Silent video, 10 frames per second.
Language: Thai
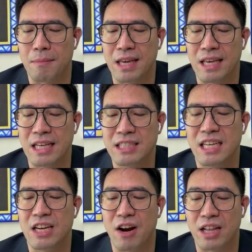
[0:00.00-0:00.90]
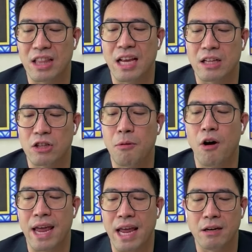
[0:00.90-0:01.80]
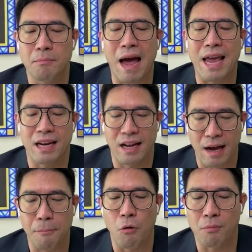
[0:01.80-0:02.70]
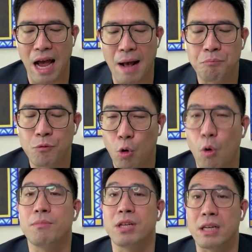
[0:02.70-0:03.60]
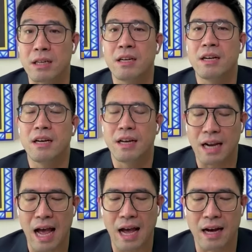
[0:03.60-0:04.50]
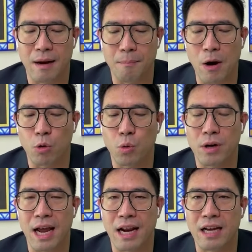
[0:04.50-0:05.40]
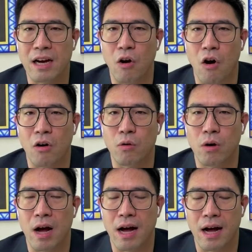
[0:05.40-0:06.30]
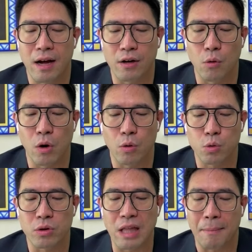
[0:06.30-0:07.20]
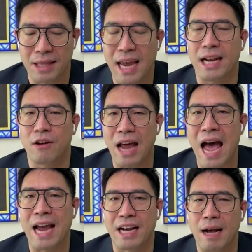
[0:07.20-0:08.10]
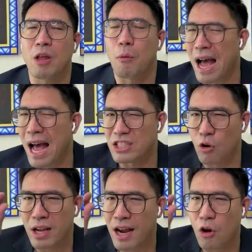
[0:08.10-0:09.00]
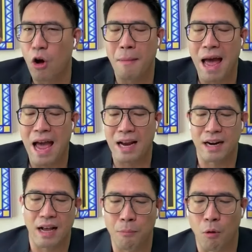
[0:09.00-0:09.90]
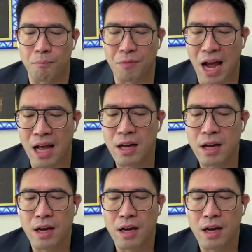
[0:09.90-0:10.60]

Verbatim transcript: มี ESG rating AAA ขึ้นไปนะครับผมนะรวมถึงนะไปลงทุนในเรื่องของหน่วยลงทุนต่างประเทศก็ได้นะครับแต่ว่าอาจจะค่อนข้างน้อยมากนะครับผมนะ